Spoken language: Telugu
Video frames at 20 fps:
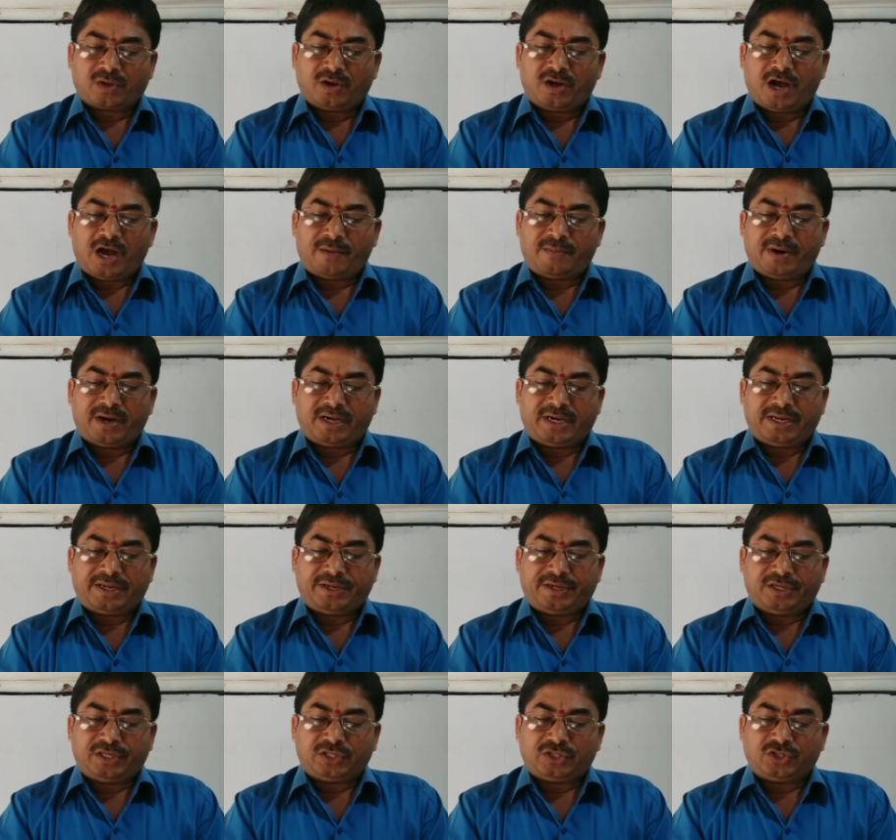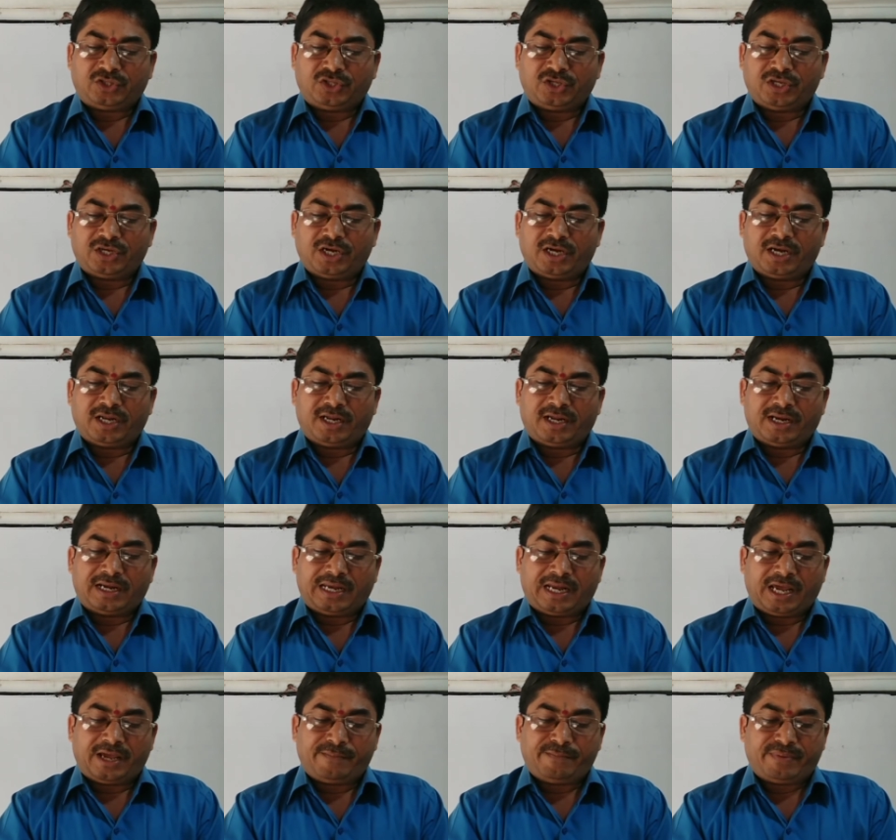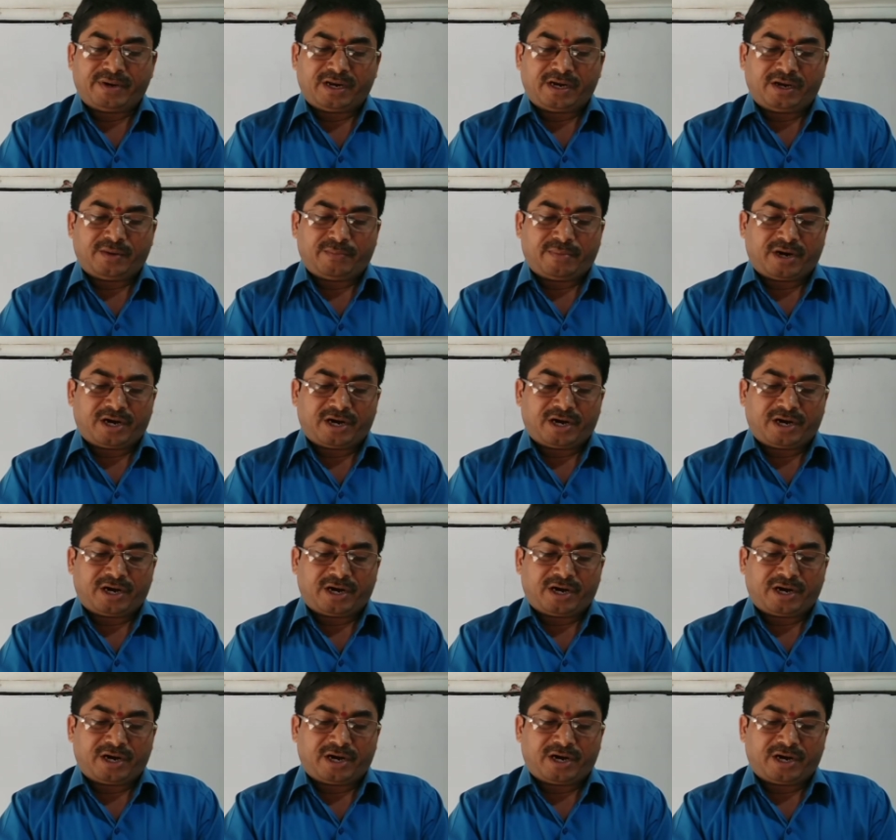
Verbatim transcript: కాబట్టి దీనిని లైబ్రరీ